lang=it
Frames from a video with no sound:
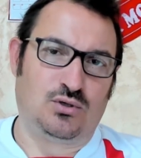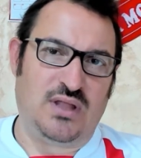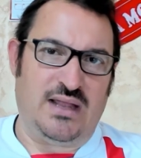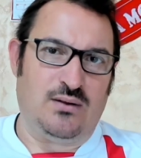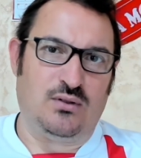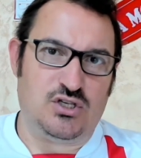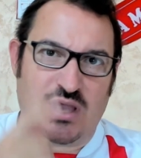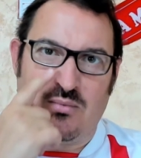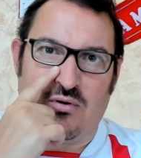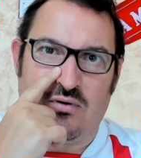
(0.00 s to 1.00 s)
Dai, non
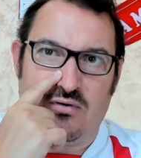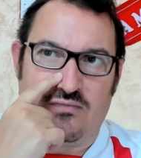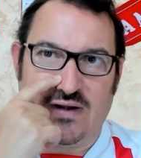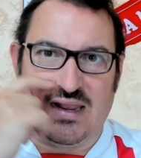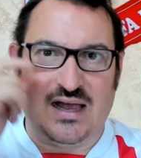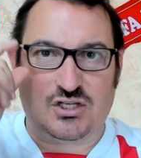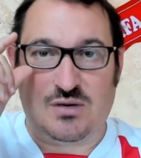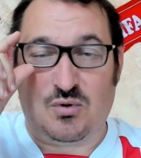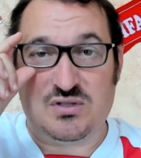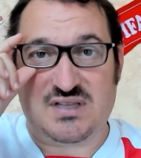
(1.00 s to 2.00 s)
diciamo fregnarci, il
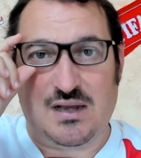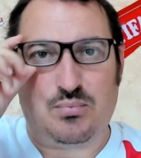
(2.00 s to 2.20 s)
Monza e il